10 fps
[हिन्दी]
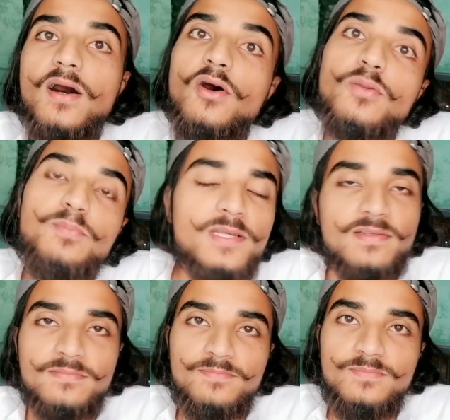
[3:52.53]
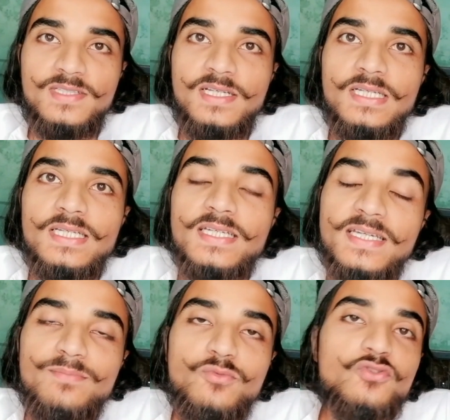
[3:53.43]
और फिर
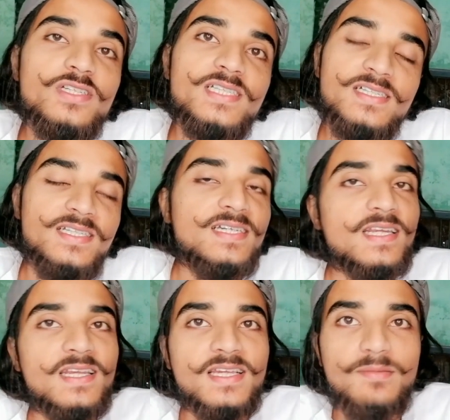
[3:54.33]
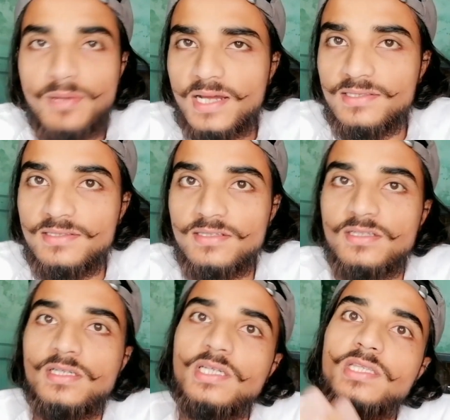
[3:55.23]
इके मुंह से टट्टी करने के बाद
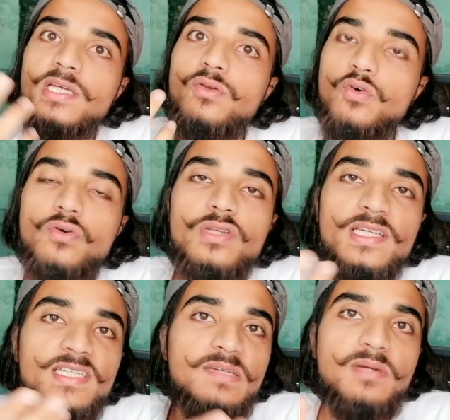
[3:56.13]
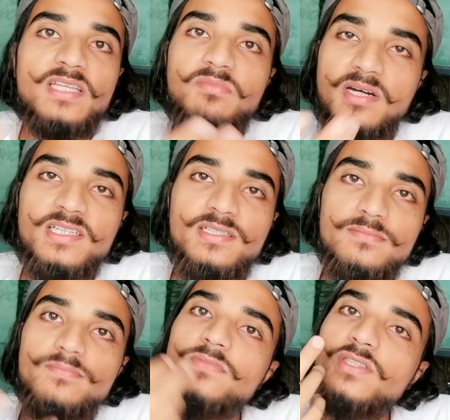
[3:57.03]
कितने लोगों ने की बात मानी
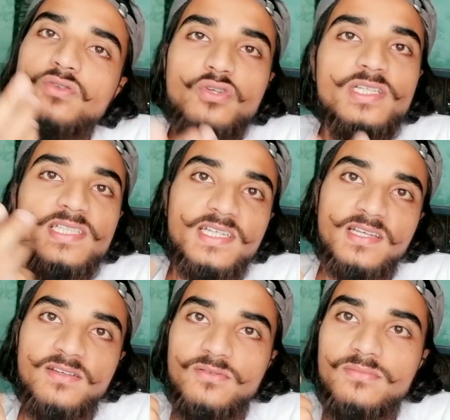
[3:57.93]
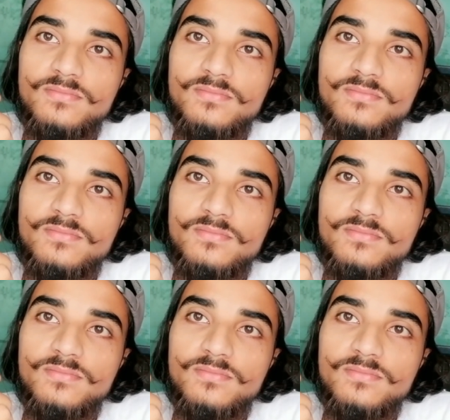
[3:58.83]
खुद ही देख लो